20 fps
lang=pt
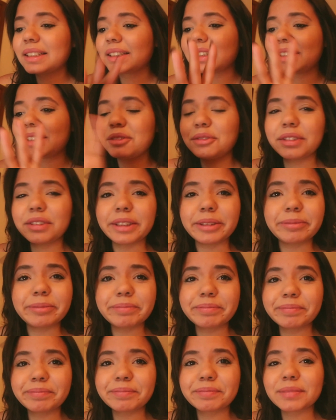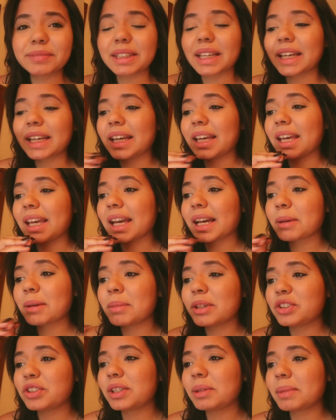enfim, é,
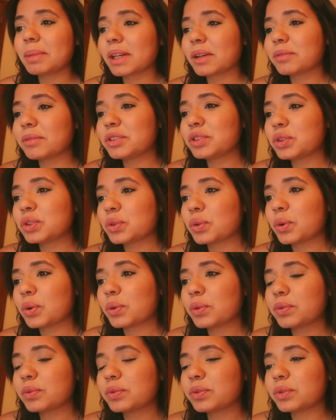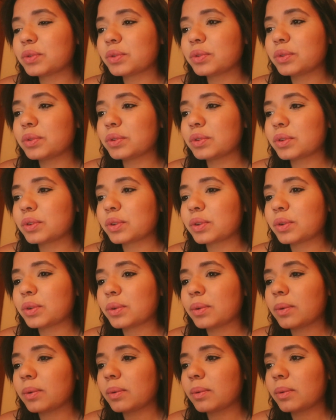acabei de liberar um vídeo novo
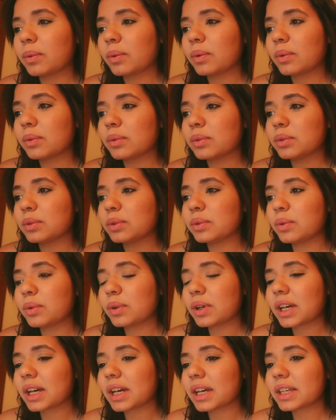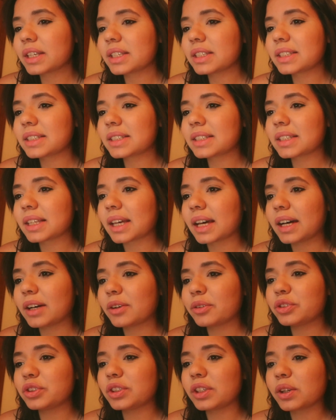com o Lucas, ah,
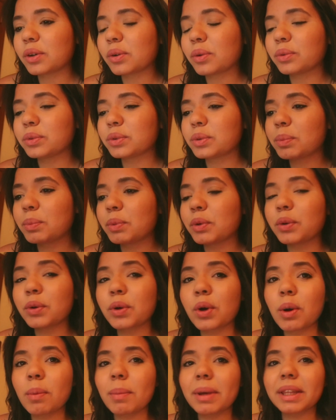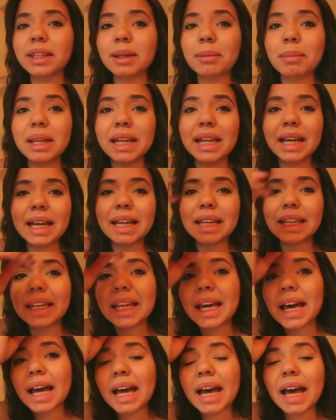onde ele conta um pouco como é trabalhar
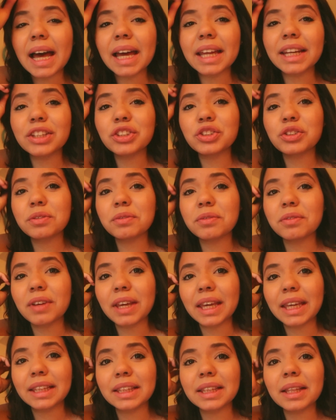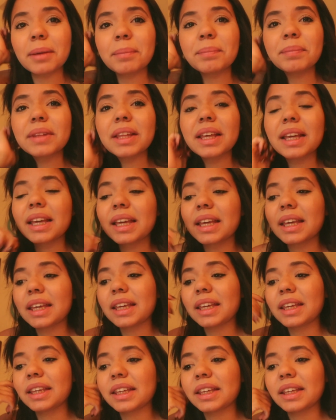da área de venda
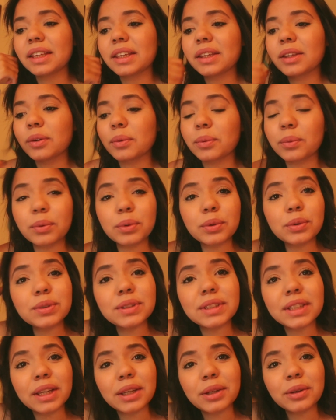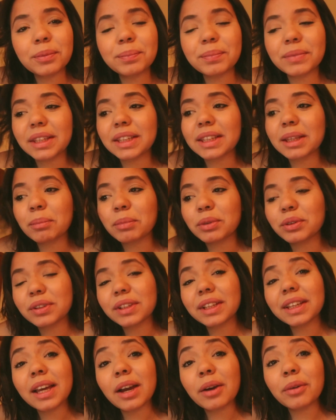em um cruzeiro e tá muito
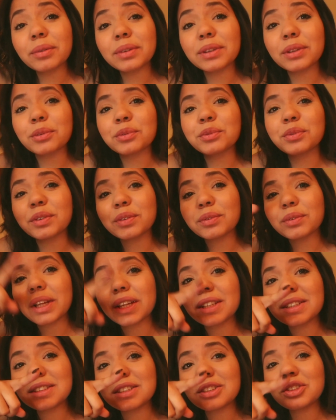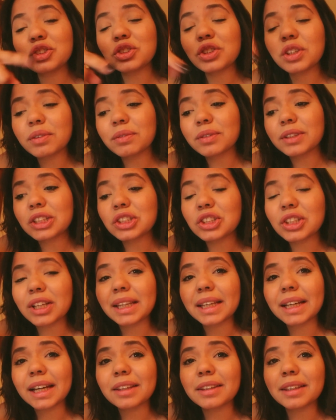legal, então vamos lá assistir, eu vou deixar
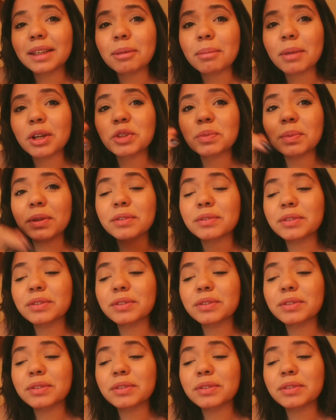linkado aqui embaixo pra